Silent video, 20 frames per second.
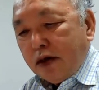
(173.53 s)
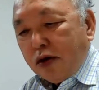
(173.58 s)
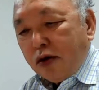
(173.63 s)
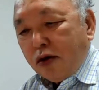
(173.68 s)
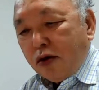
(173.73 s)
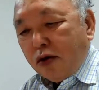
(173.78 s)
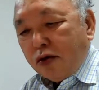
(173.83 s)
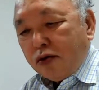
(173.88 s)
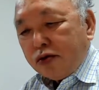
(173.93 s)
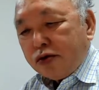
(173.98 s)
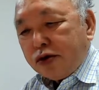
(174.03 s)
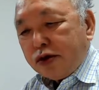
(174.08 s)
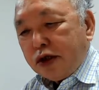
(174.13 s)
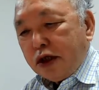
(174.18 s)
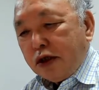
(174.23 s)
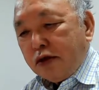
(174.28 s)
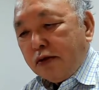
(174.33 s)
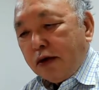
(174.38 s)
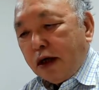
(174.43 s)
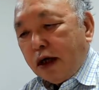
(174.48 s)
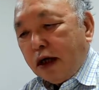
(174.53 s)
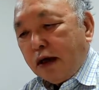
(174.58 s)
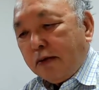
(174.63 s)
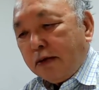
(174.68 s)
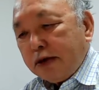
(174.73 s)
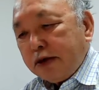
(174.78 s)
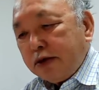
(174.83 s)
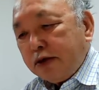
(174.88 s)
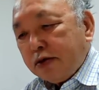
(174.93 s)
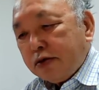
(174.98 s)
この知性は幅
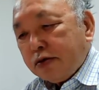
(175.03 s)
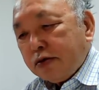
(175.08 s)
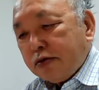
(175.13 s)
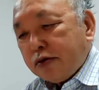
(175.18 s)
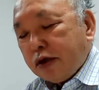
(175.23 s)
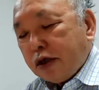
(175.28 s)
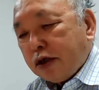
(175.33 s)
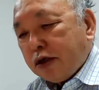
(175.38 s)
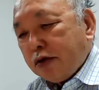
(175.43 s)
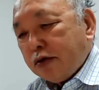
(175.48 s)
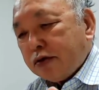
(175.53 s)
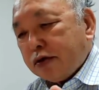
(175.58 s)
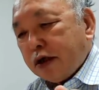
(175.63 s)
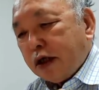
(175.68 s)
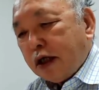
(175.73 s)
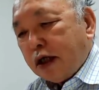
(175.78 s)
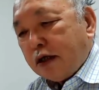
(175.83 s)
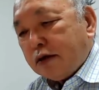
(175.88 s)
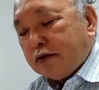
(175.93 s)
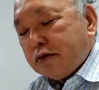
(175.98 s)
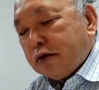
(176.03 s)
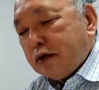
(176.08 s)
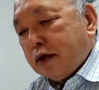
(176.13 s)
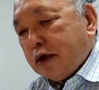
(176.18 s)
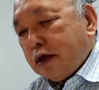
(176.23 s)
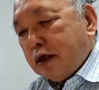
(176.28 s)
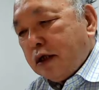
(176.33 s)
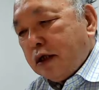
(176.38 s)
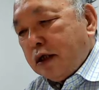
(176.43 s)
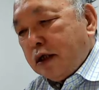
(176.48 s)
広く適応性がある。
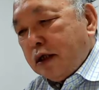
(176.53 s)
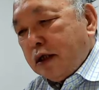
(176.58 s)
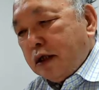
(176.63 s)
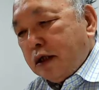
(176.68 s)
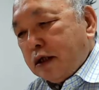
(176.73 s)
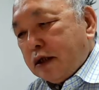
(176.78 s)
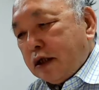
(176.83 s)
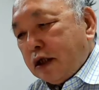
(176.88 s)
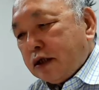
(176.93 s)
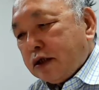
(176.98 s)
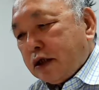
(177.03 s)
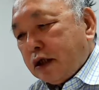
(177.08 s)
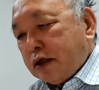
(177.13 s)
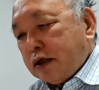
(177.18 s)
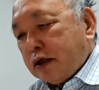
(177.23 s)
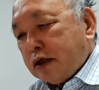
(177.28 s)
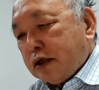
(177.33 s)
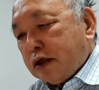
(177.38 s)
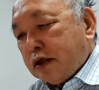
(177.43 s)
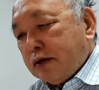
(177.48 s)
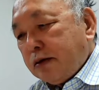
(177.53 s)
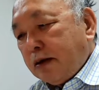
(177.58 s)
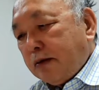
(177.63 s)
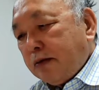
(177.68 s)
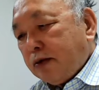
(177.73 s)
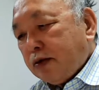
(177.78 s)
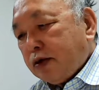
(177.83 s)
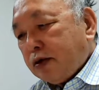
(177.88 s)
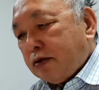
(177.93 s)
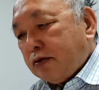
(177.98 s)
確かに基盤
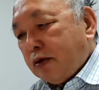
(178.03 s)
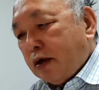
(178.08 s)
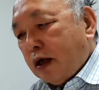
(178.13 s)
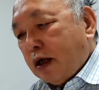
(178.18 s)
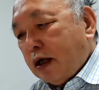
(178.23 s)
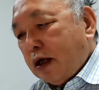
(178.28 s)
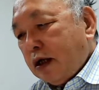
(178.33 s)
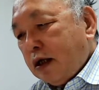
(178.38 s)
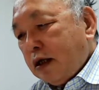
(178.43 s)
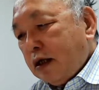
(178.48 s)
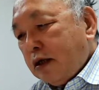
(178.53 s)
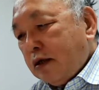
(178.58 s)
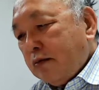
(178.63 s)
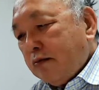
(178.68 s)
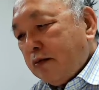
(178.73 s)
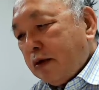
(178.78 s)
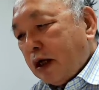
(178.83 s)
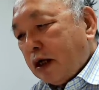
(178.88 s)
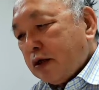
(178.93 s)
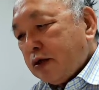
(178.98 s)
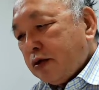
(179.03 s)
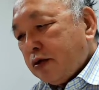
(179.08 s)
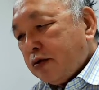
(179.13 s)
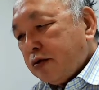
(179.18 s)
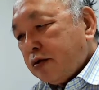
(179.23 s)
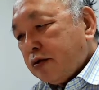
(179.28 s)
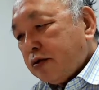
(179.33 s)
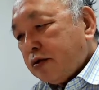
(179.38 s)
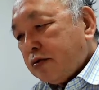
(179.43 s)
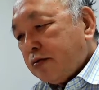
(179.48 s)
モデルはバカのように
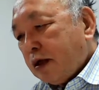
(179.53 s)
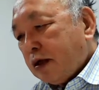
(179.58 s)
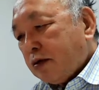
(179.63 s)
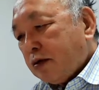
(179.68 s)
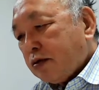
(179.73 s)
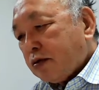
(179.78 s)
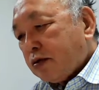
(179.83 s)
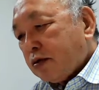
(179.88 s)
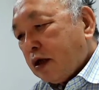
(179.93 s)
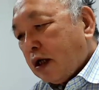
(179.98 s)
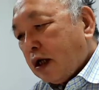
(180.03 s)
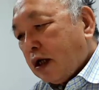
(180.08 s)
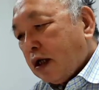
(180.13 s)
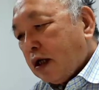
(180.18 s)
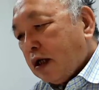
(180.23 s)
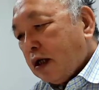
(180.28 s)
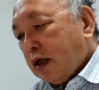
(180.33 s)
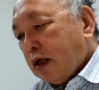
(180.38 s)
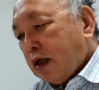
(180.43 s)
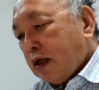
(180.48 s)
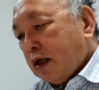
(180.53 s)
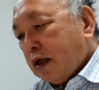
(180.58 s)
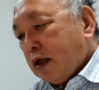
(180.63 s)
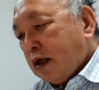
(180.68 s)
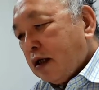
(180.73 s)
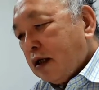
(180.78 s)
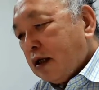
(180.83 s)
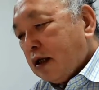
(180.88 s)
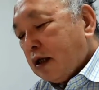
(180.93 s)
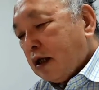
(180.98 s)
振る舞うことが
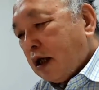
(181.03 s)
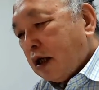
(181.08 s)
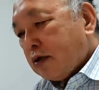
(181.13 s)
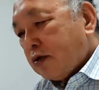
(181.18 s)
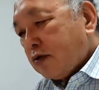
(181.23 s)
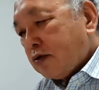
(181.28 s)
可能